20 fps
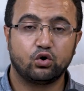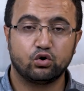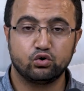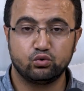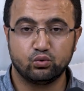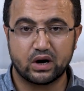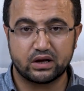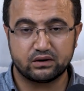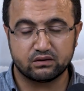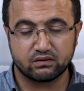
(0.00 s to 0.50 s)

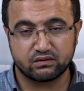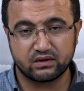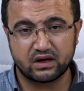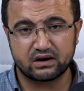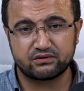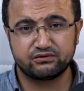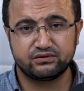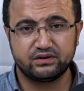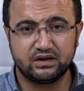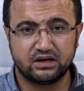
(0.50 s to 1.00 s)
عنوان
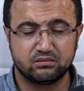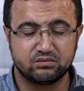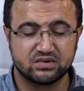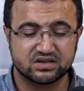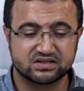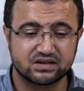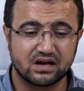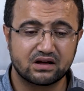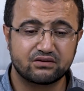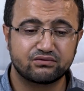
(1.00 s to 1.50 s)
الظرف في علم
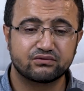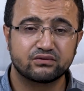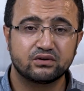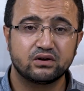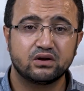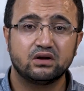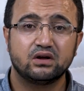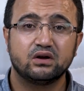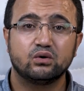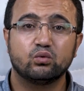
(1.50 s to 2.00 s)
الصرف
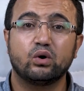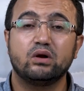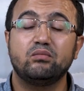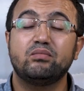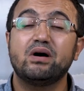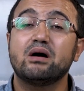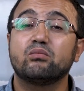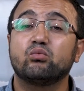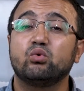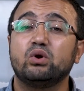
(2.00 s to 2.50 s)

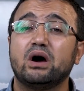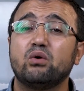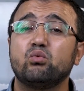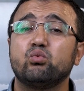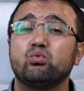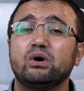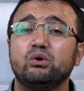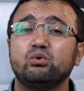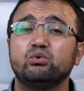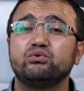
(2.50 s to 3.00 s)
والباب
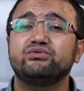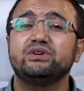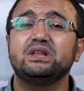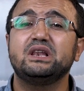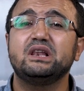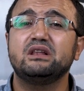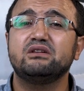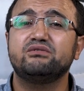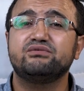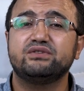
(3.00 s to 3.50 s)
الأول في
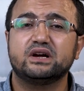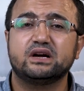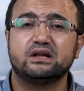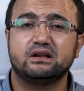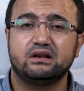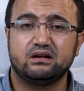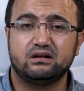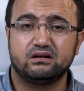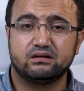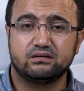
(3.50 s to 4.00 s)

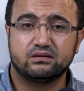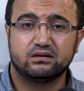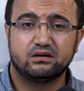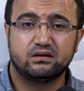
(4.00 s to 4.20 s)
الفعل